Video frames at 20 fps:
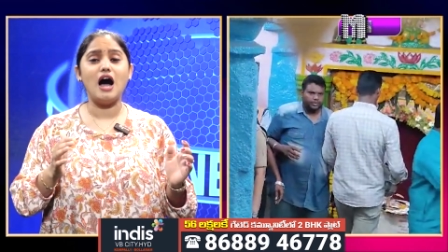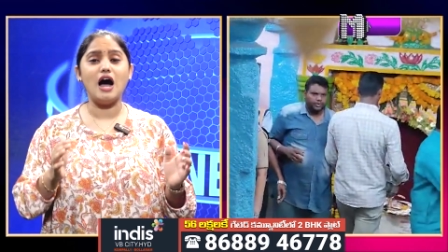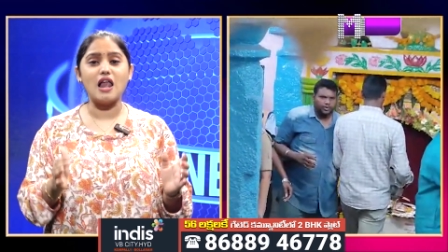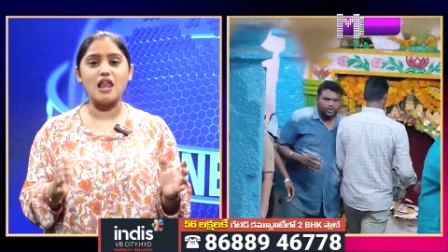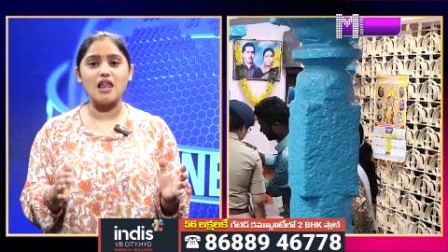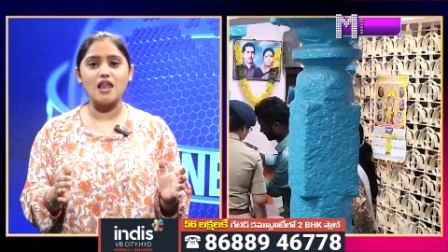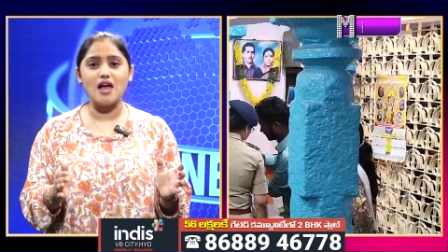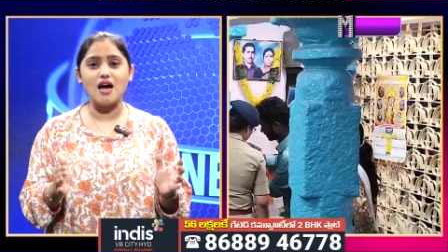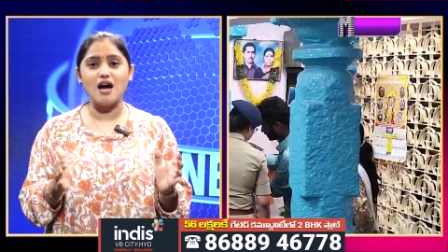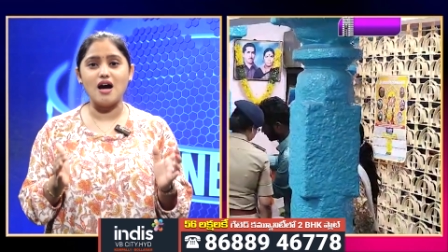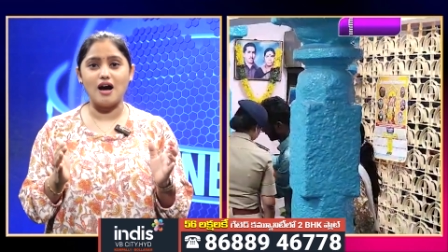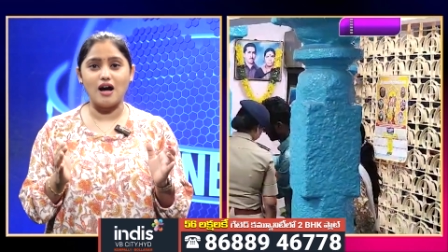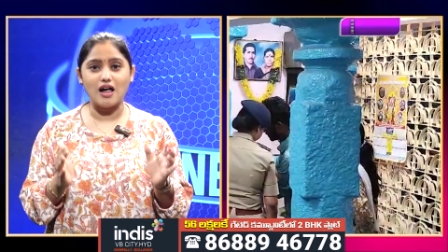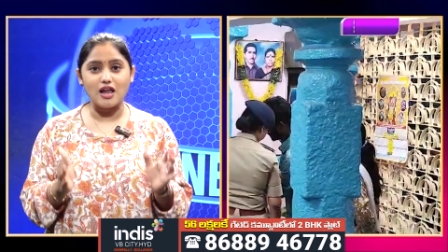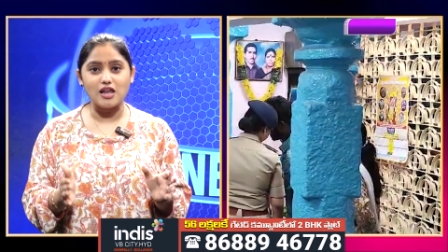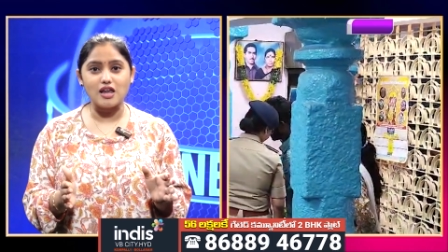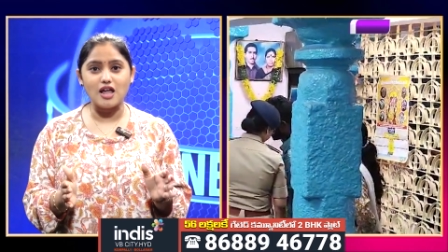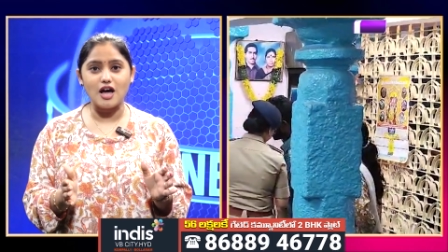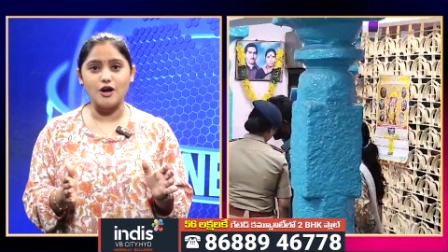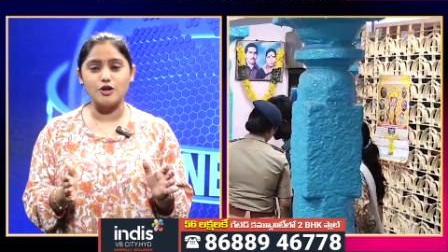అల్లా
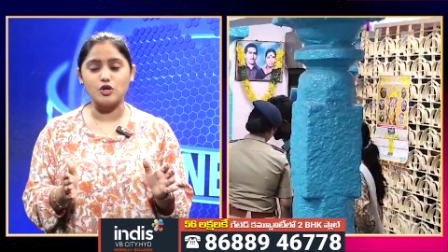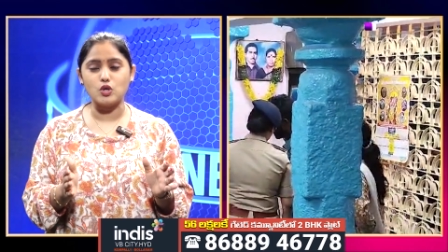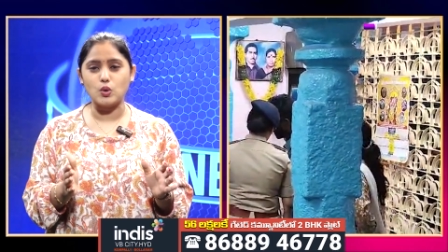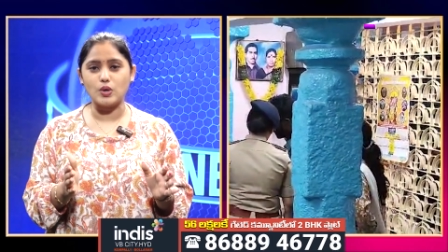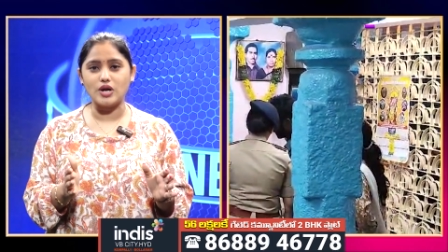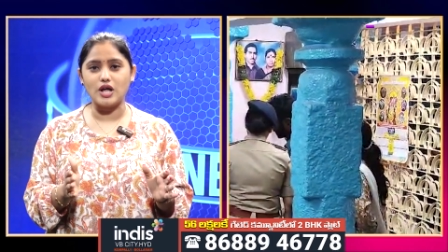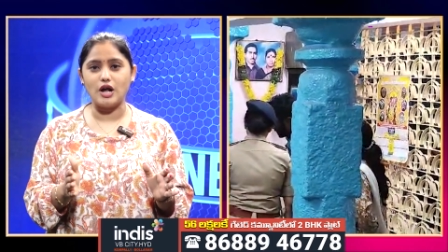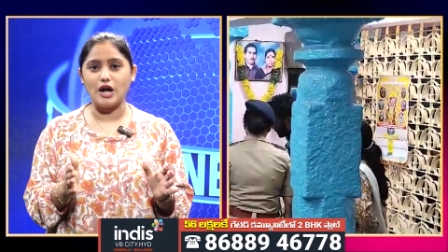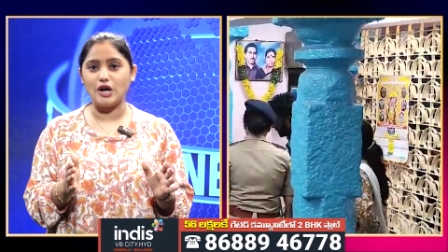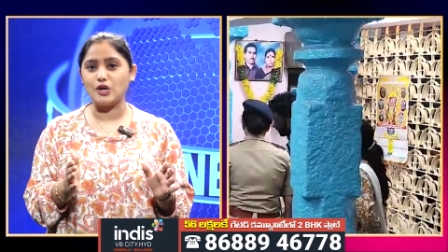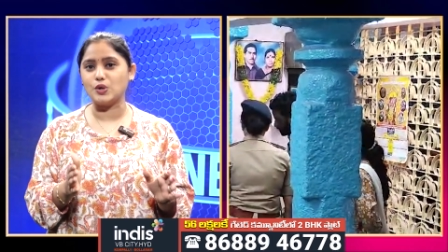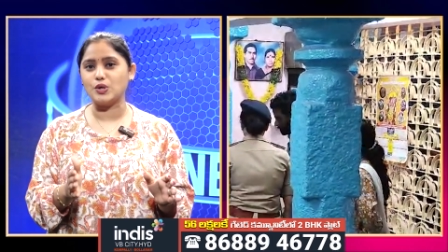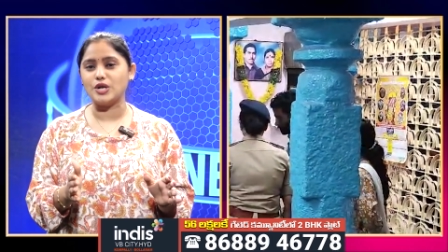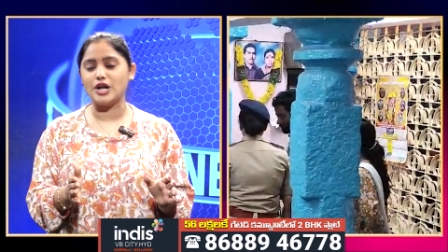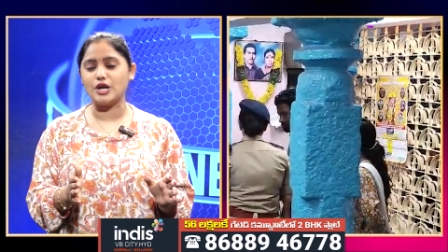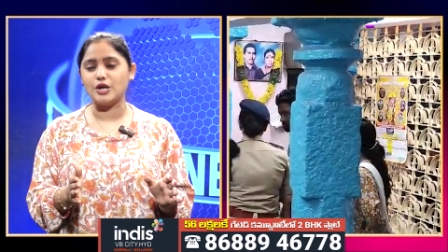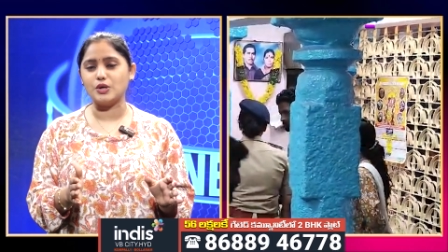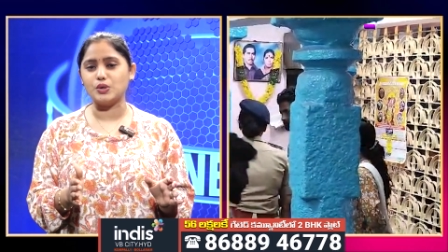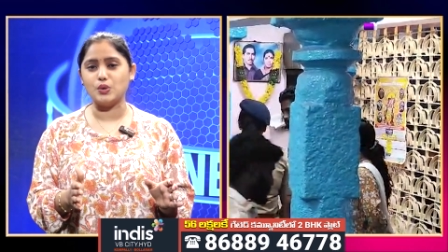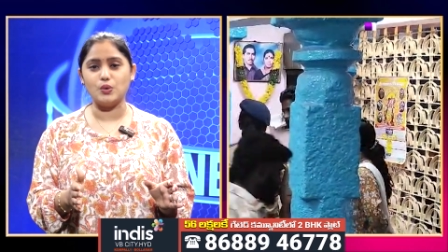అల్లా అంటూ కూడా
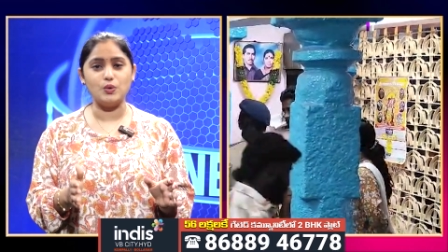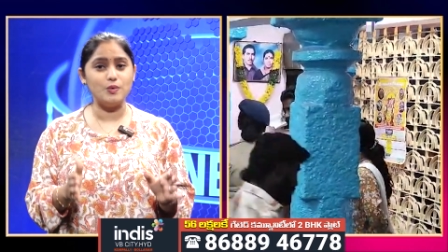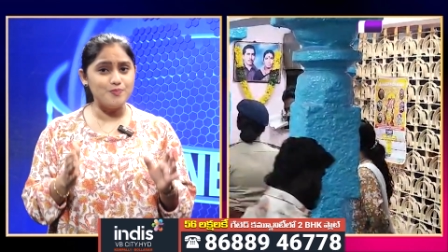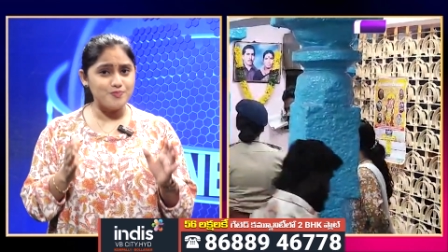అంటున్నాడంటూ